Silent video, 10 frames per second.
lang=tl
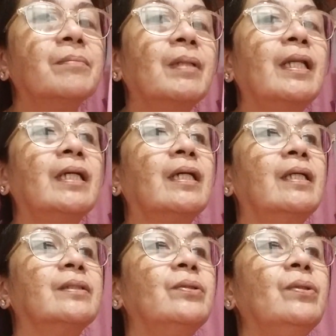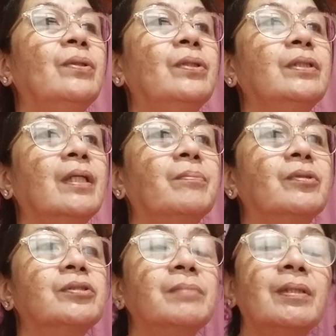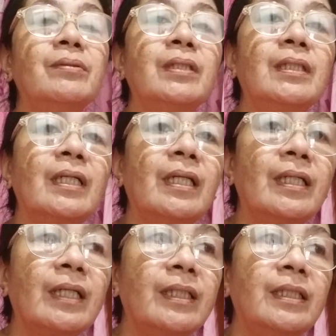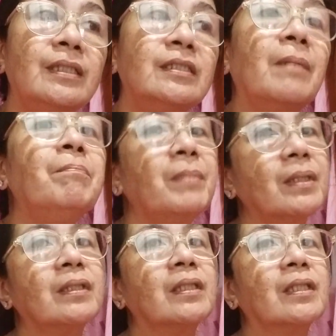Pili ka lang doon. Tapos, meron din nakalagay din, submit.